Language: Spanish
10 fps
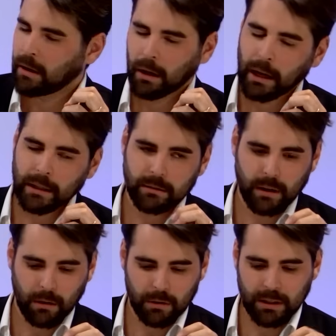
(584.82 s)
entre
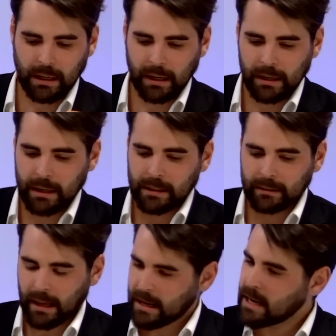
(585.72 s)
los que
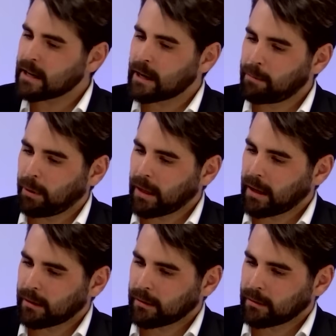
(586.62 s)
tenían el
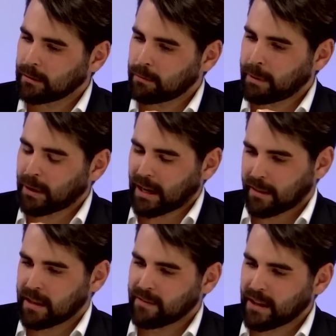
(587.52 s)
poder, pero
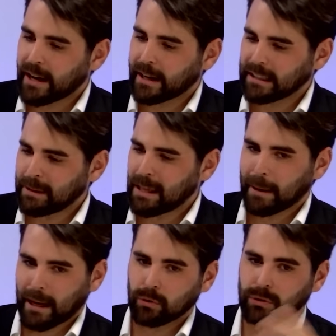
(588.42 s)
carecían de la legitimidad
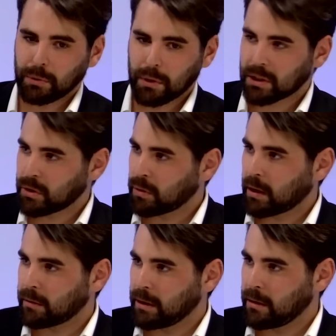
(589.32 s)
para continuar sin su
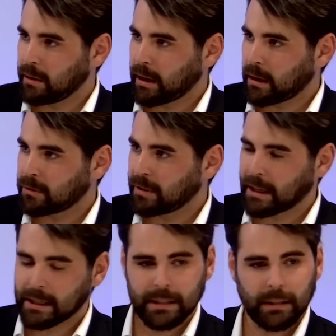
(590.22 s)
caudillo, que eran los
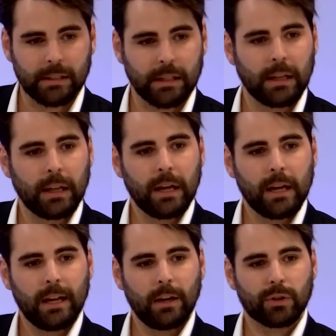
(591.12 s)
franquistas,
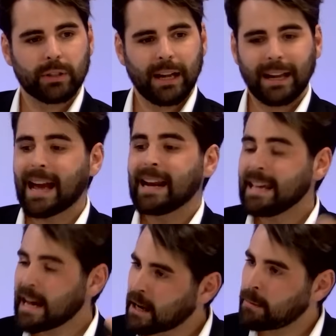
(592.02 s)
y los que
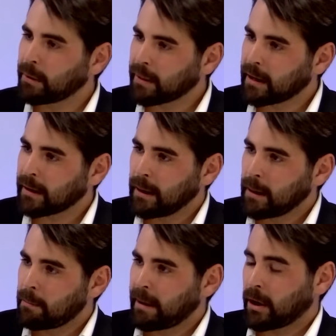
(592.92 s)
querían el poder,
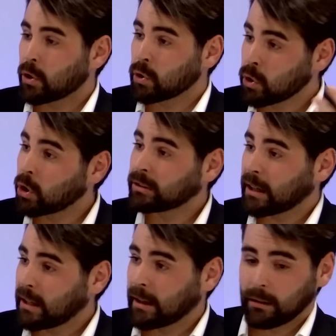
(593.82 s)
pero no
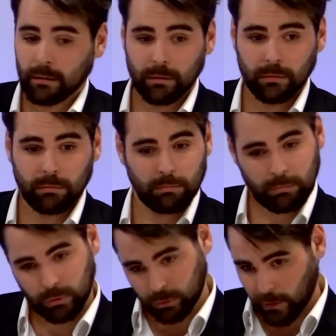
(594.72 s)
tenían
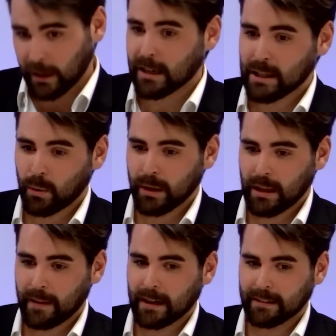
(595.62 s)
toda la
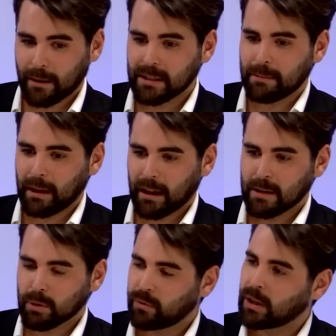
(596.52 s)
seguridad de que a través de
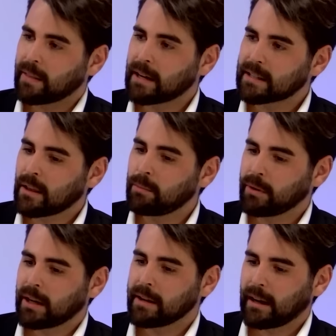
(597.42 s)
mecanismos fuera del Estado pudieran llegar